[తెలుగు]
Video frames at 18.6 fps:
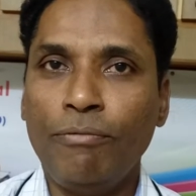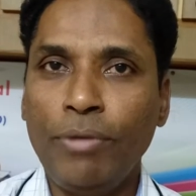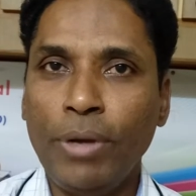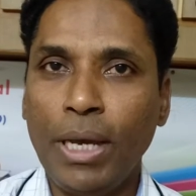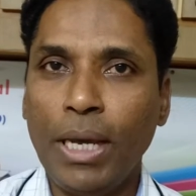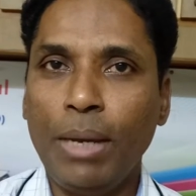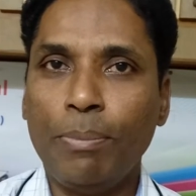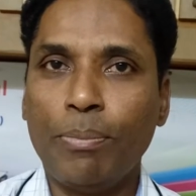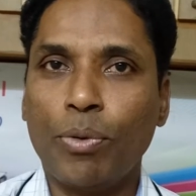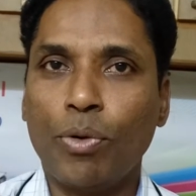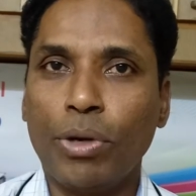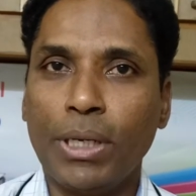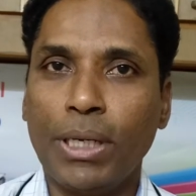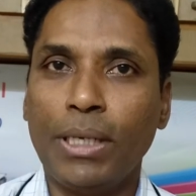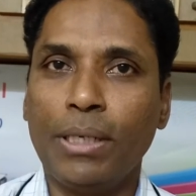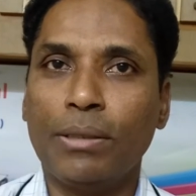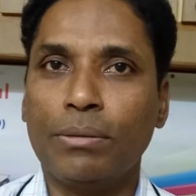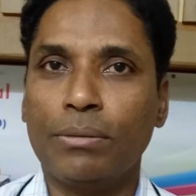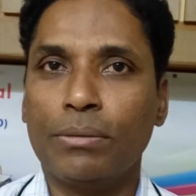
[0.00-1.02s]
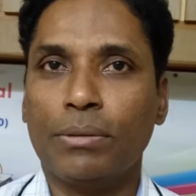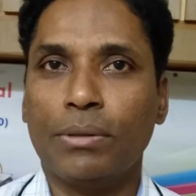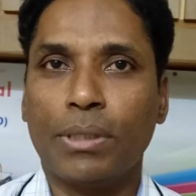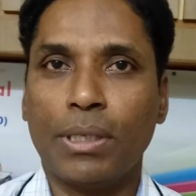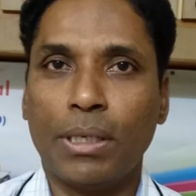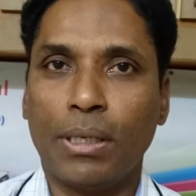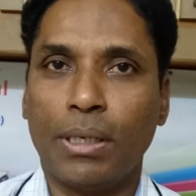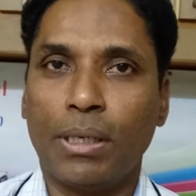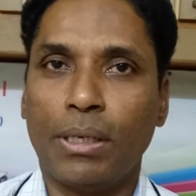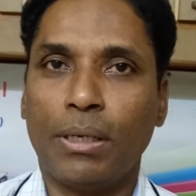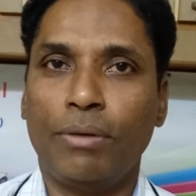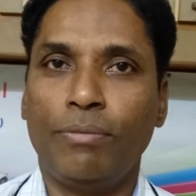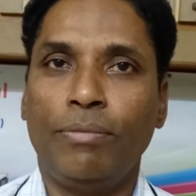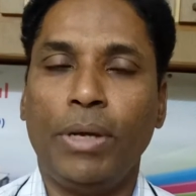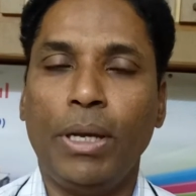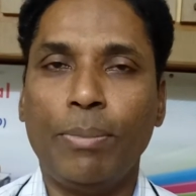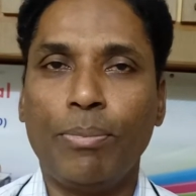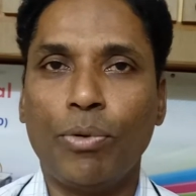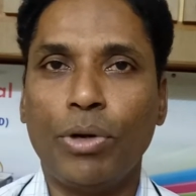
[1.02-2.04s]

వే ప్రోటీన్ వే